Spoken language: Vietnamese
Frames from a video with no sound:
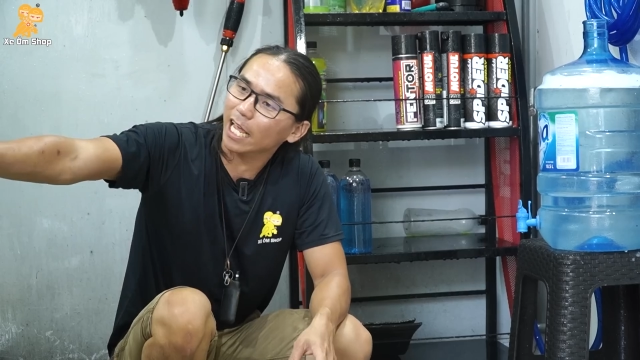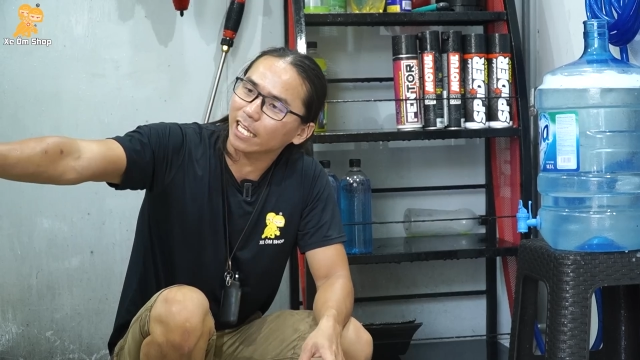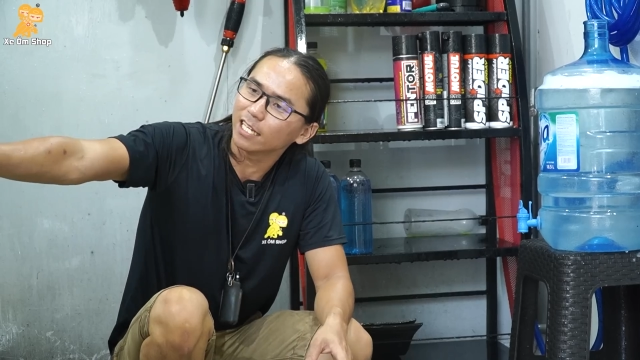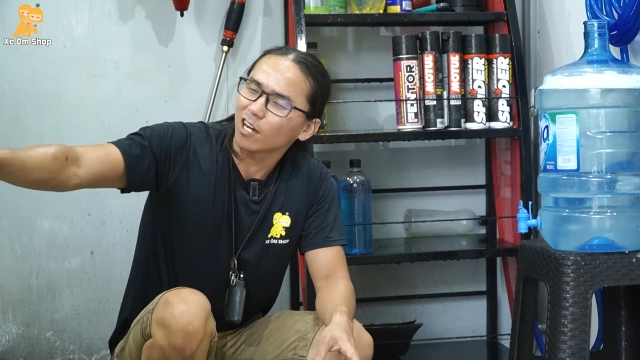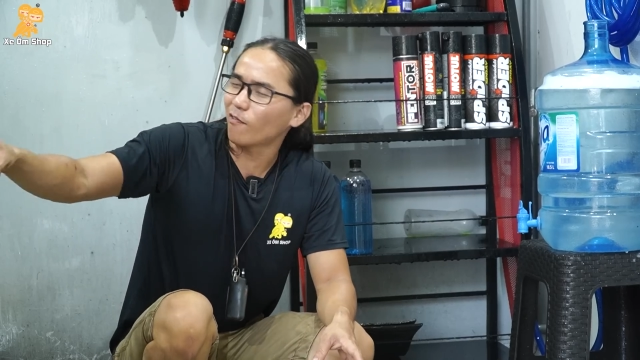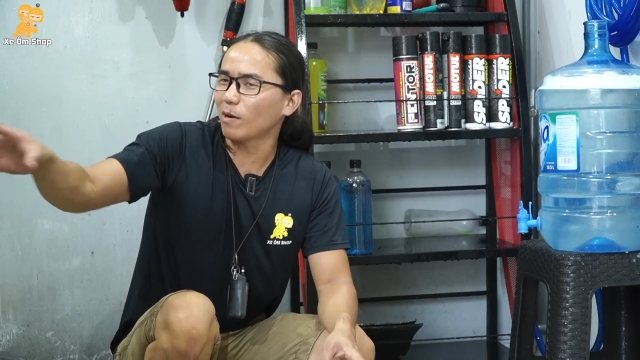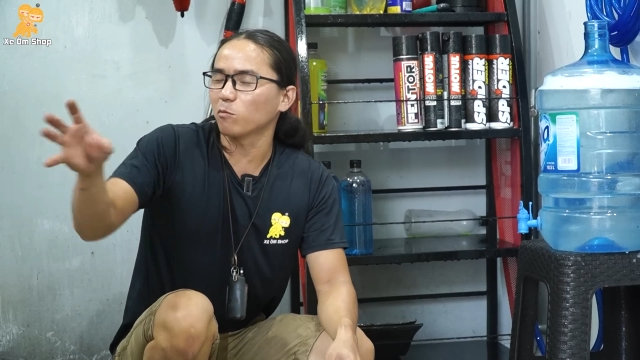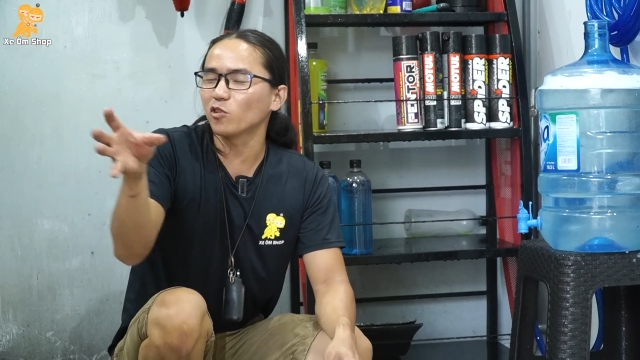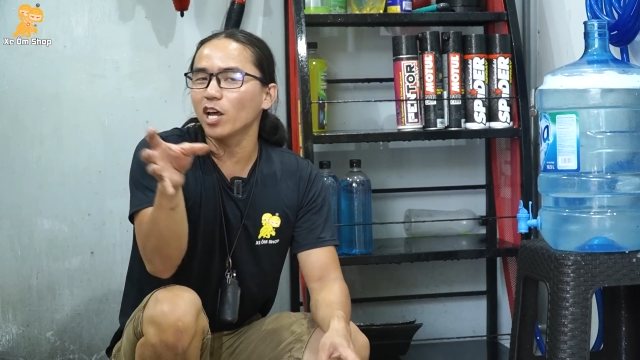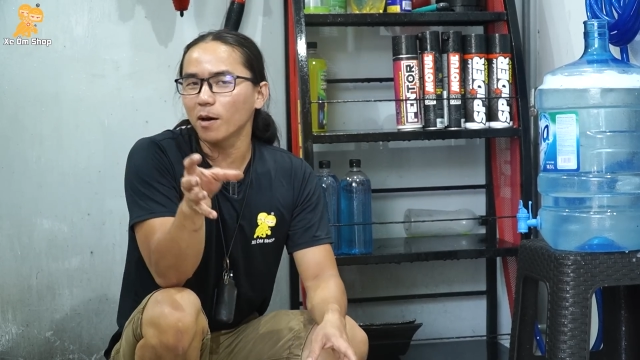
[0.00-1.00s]
này, không phải là
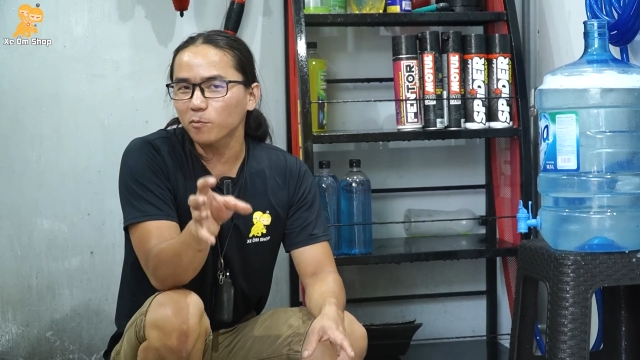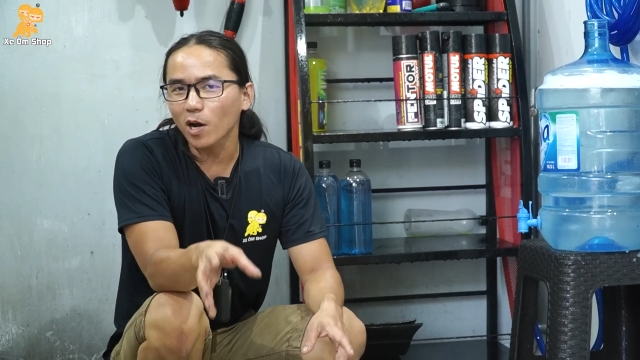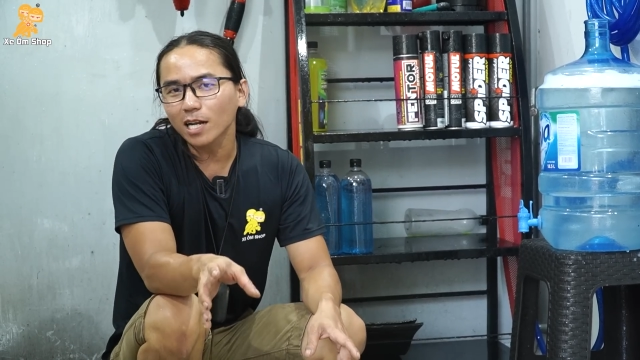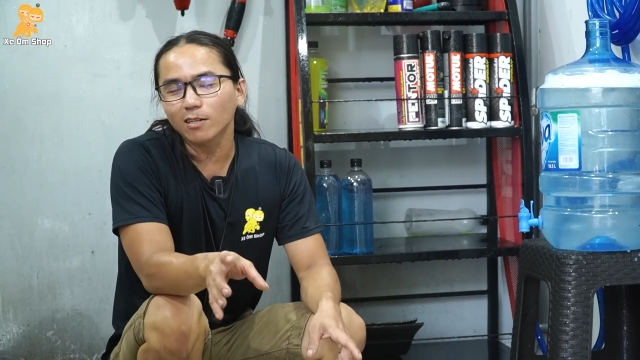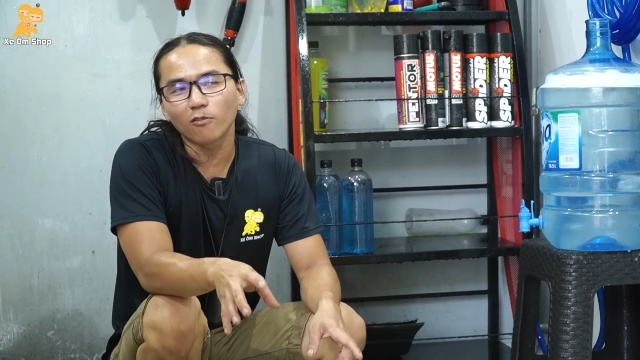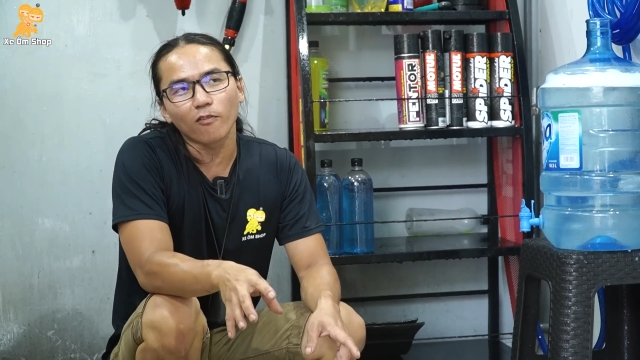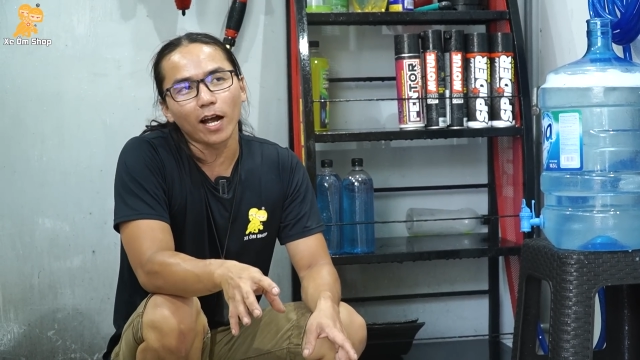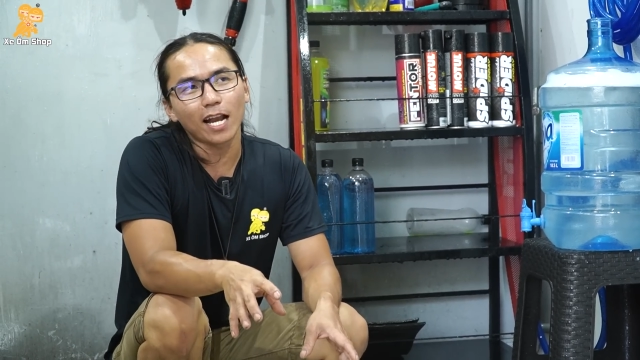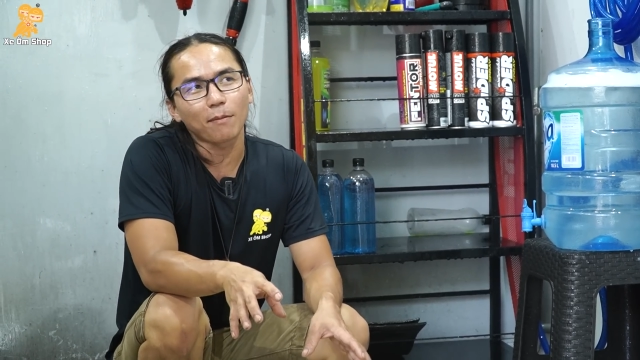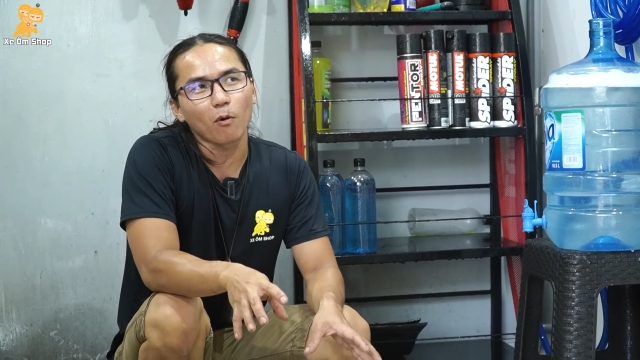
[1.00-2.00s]
một chuyến đi upgrade, không
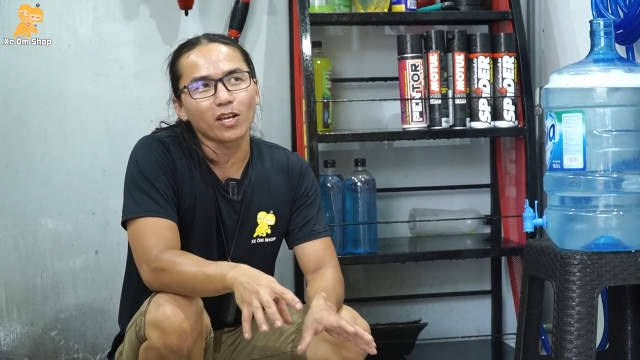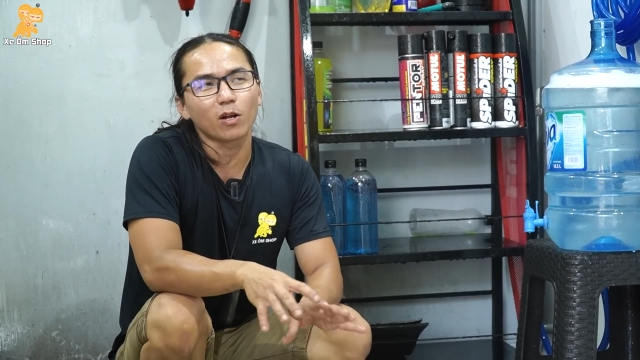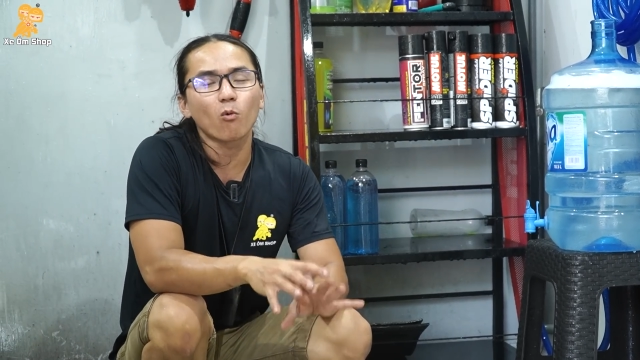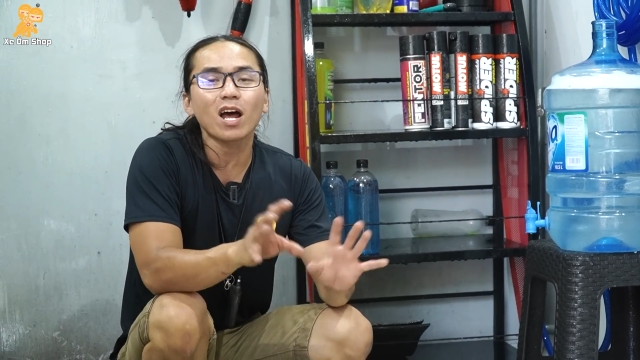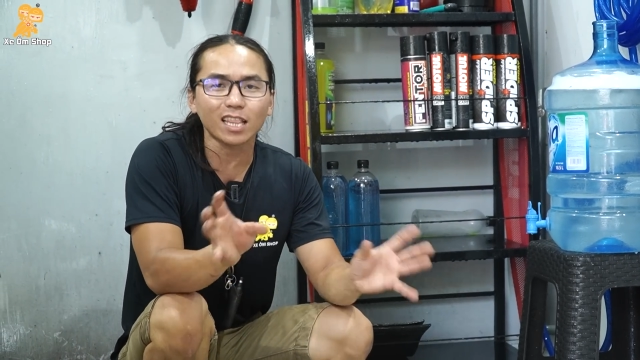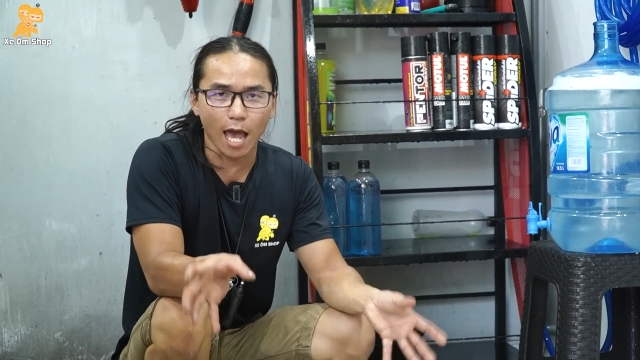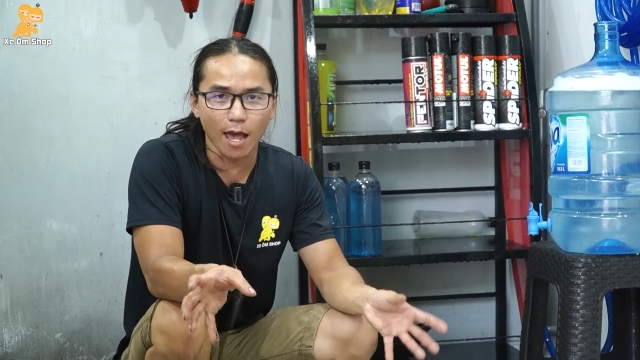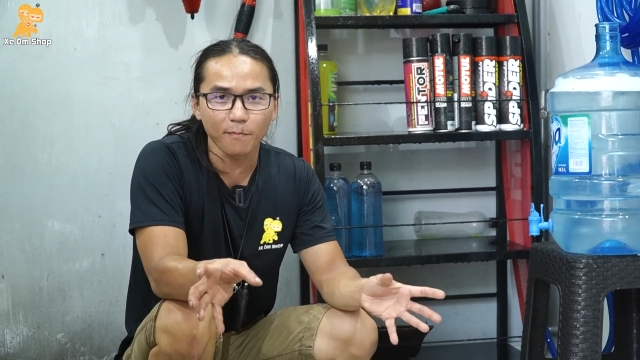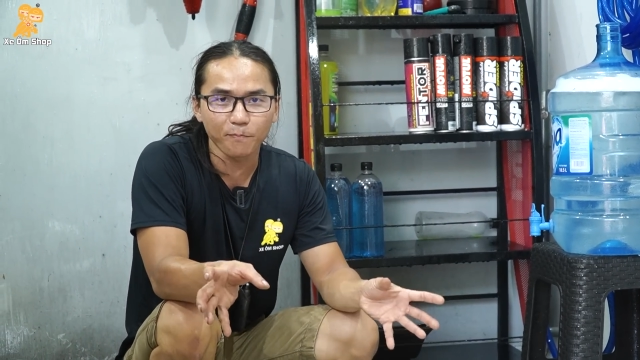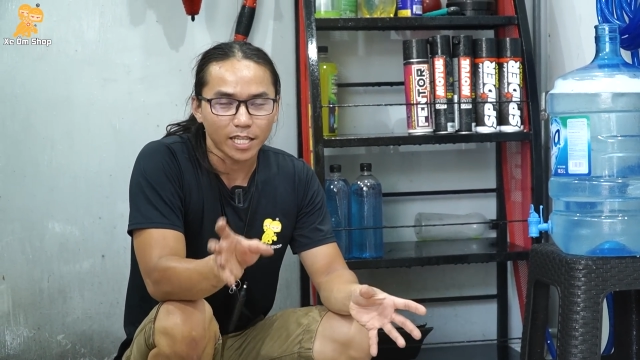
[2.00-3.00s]
phải là một cái gì đó quá tệ,